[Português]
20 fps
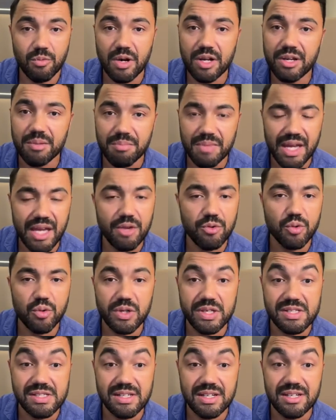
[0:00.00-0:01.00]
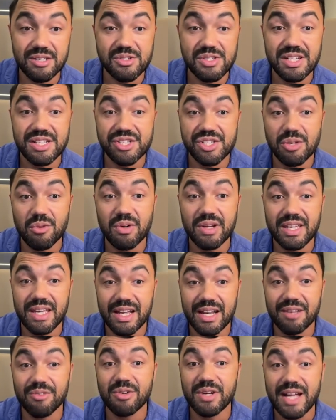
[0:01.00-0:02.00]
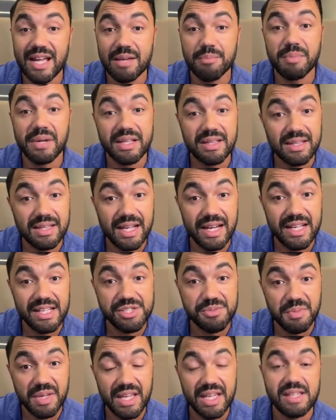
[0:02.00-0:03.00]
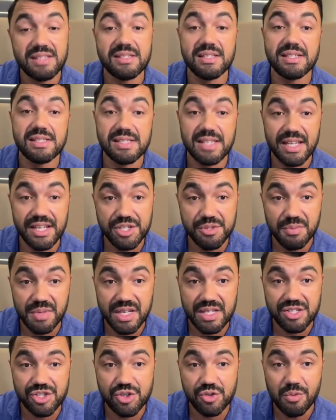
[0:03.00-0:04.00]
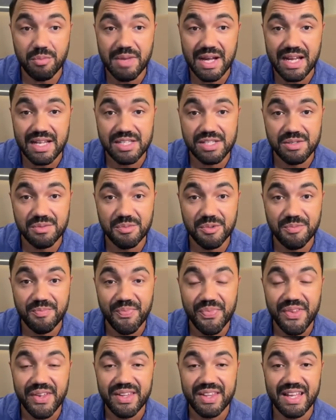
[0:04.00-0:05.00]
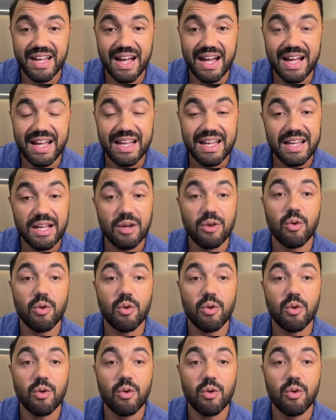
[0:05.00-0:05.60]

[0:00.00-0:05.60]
um ano e meio, dois anos, eles estão querendo cair para três meses, seis meses no máximo tá?